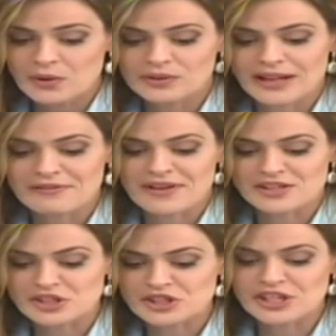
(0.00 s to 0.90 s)
Quando ela
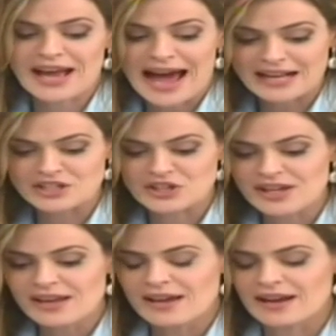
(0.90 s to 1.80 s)
faz xixi, arde.
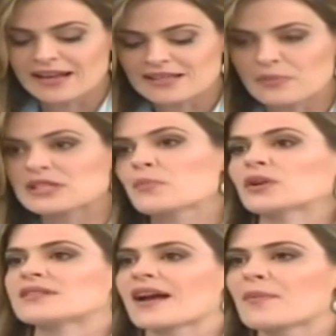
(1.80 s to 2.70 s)
Ela quer saber se
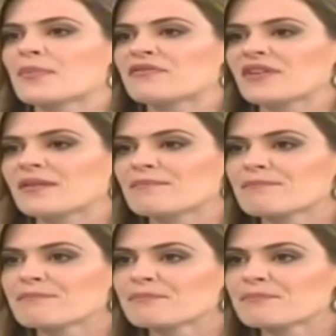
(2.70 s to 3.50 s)
pode ser HPV.